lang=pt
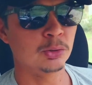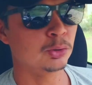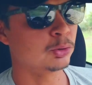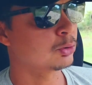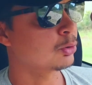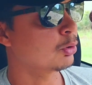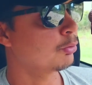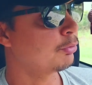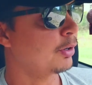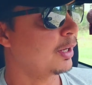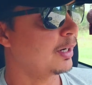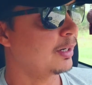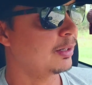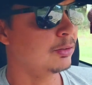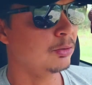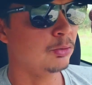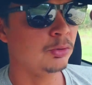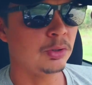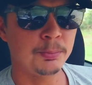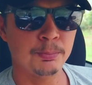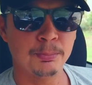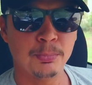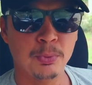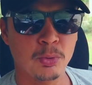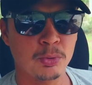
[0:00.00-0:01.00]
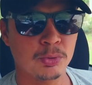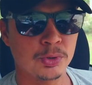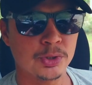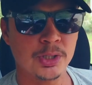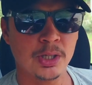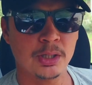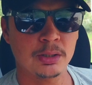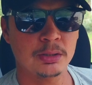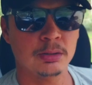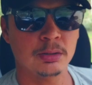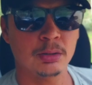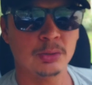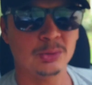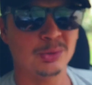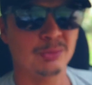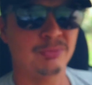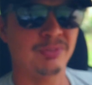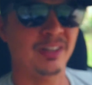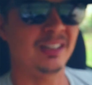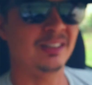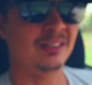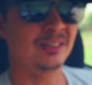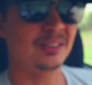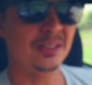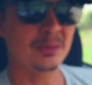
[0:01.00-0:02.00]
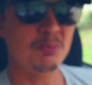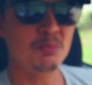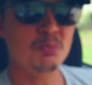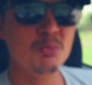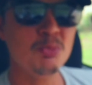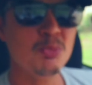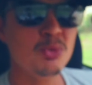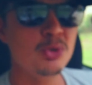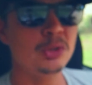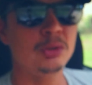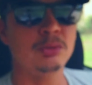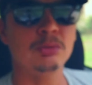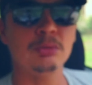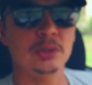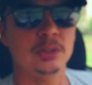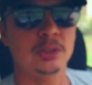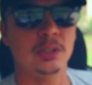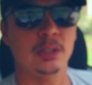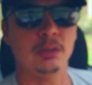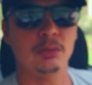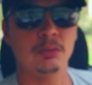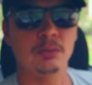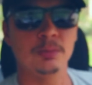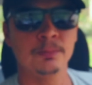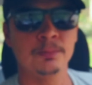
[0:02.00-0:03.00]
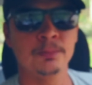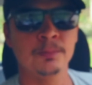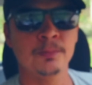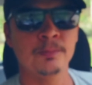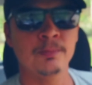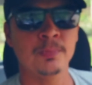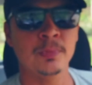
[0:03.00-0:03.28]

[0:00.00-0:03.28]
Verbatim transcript: Eu não estou falando de pouco, gente. Eu estou falando de muito dinheiro.